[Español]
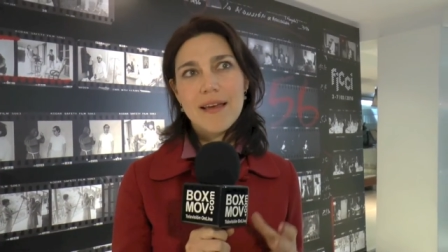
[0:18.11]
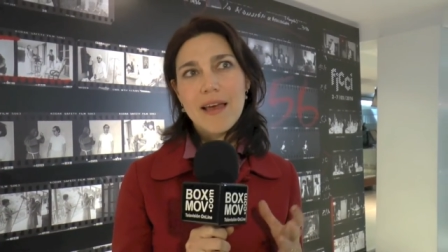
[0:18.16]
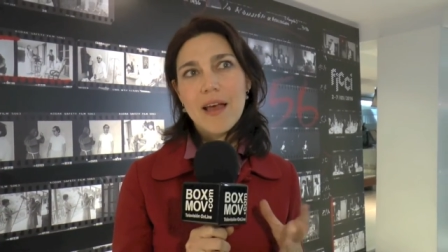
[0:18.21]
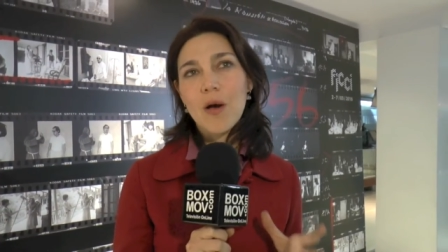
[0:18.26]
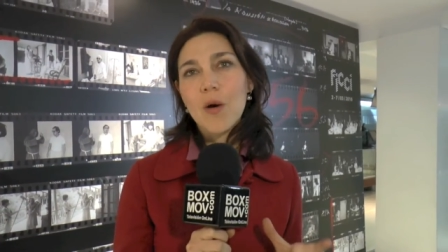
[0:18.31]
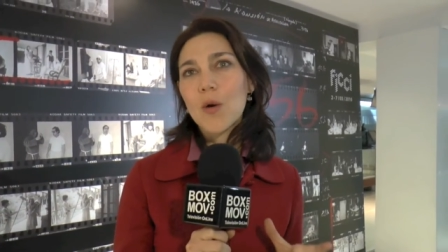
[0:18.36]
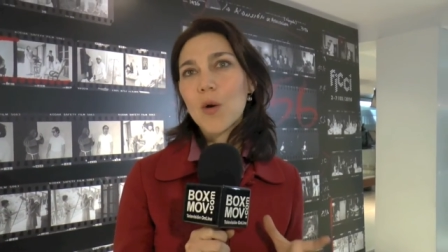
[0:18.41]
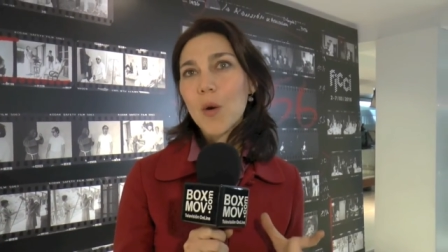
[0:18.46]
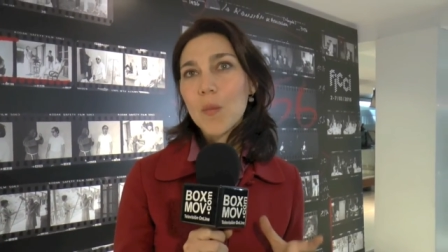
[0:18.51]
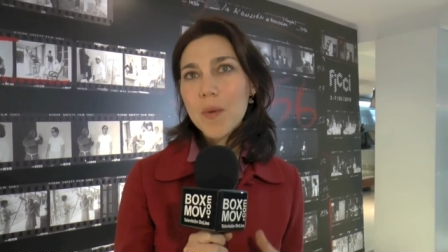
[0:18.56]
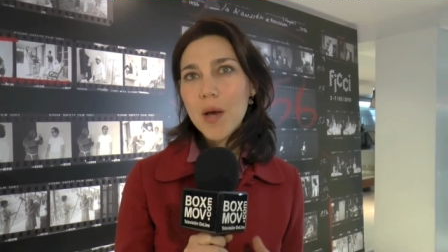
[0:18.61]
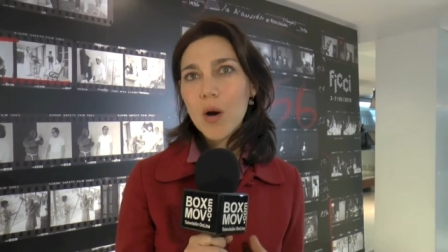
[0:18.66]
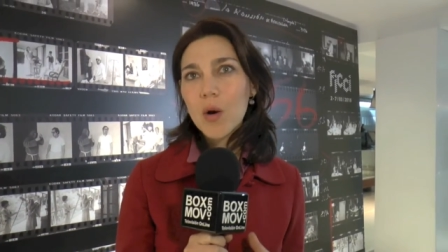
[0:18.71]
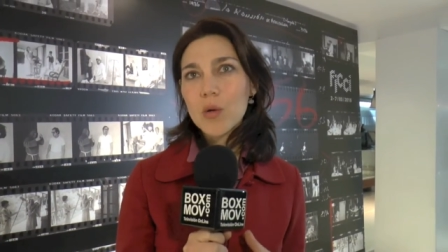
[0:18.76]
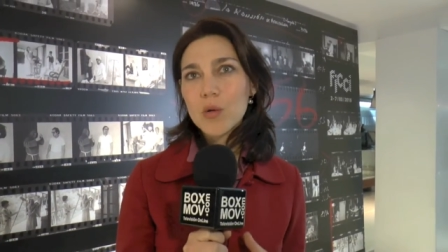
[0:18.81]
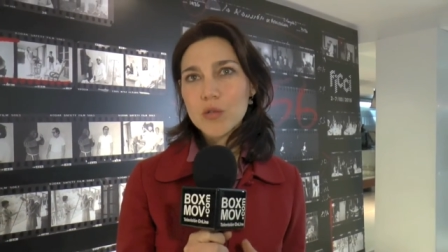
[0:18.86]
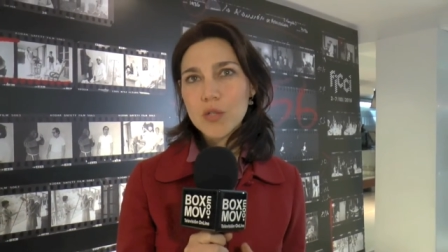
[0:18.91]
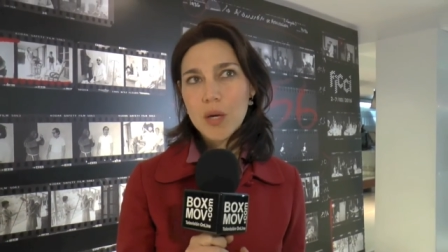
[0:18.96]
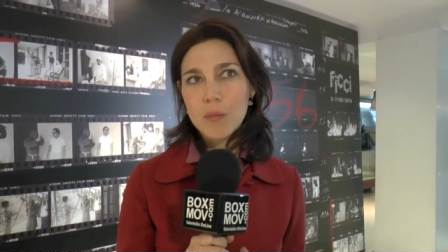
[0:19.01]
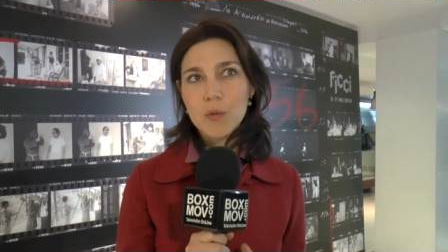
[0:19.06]
que en Colombia
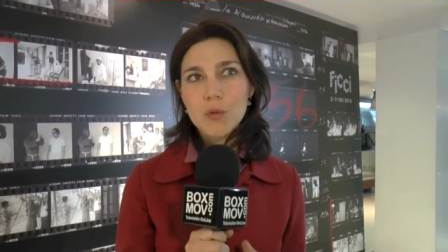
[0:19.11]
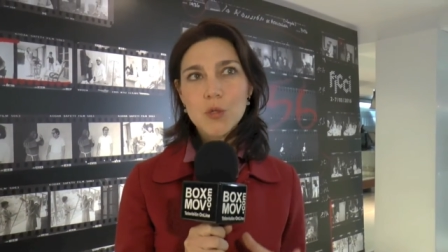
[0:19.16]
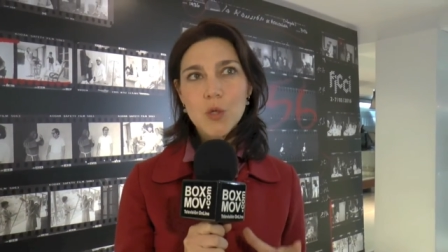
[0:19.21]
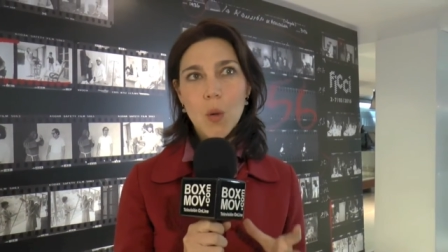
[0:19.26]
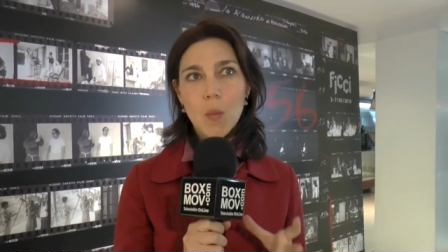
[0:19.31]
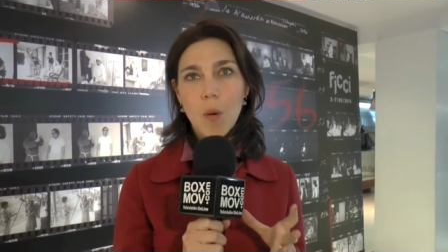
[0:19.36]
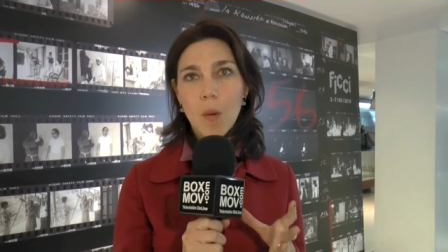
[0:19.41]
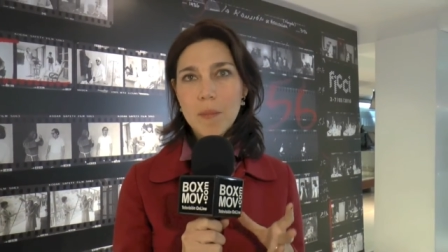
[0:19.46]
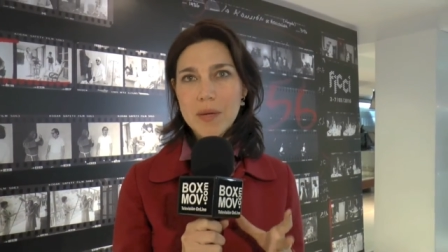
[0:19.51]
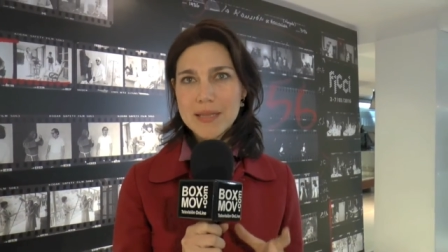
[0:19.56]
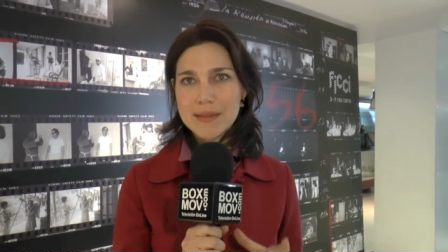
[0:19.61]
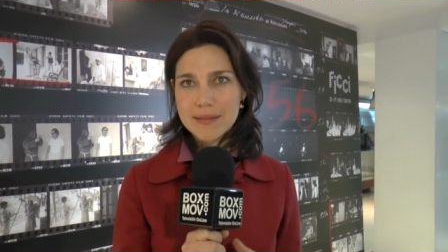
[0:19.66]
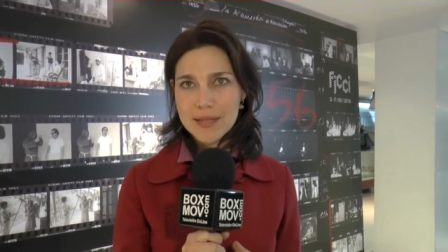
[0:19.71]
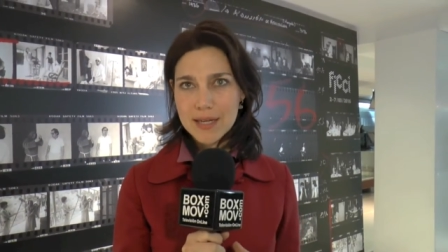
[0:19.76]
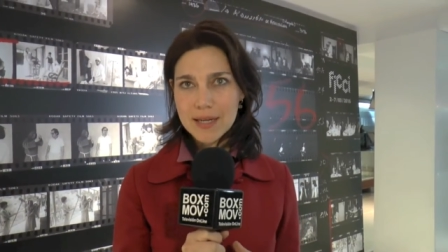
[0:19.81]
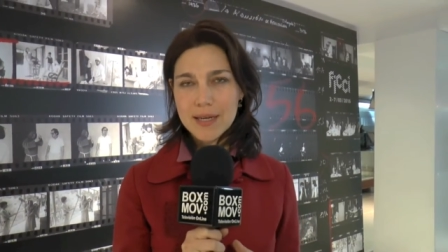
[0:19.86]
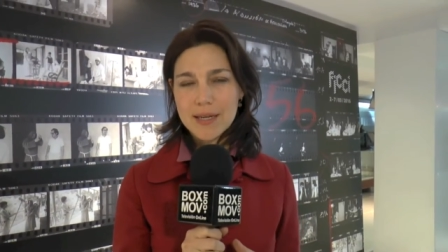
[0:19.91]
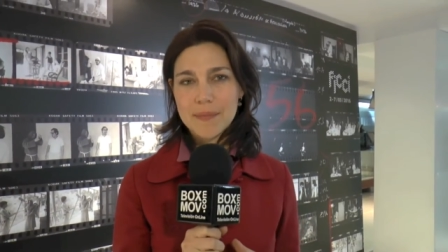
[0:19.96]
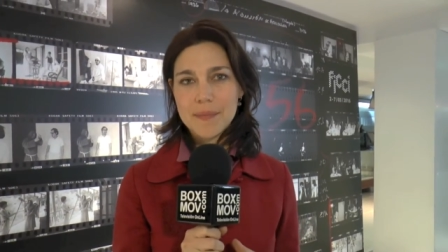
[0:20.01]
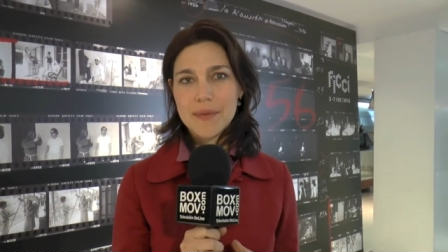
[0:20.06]
conocemos como
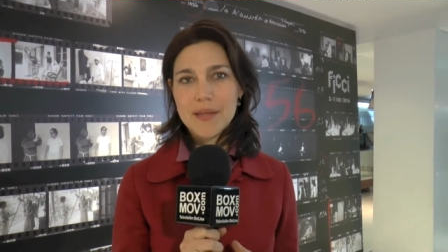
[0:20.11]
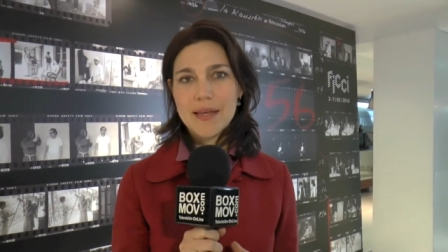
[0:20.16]
MINTIC.